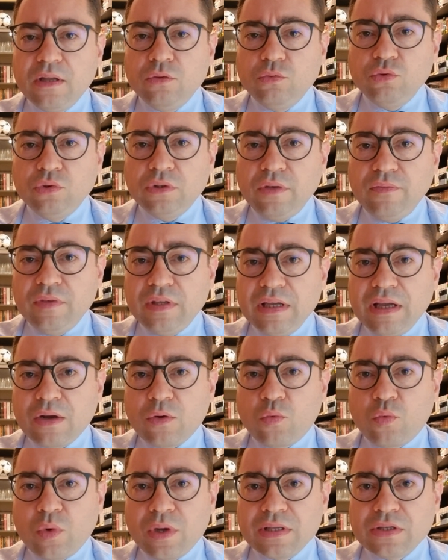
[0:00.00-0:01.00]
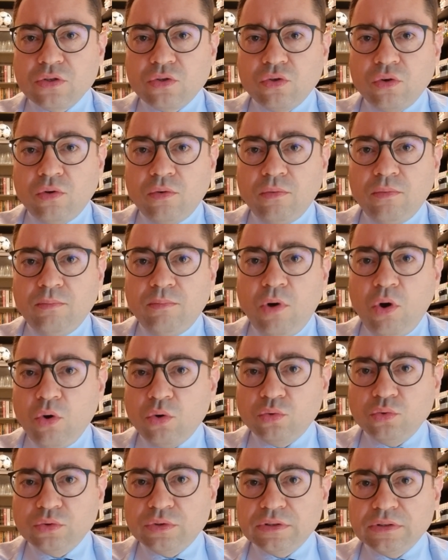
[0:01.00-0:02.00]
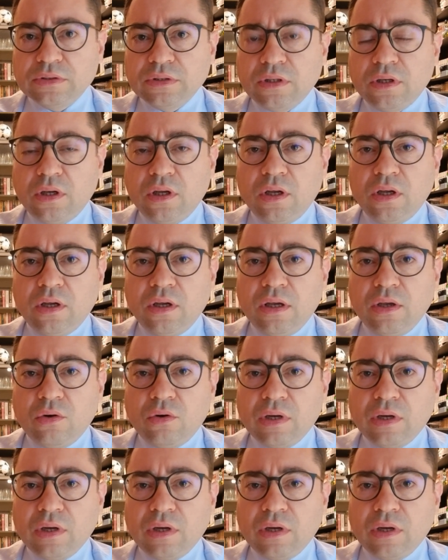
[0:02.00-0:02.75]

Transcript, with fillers: Tuttavia questo bonus eh,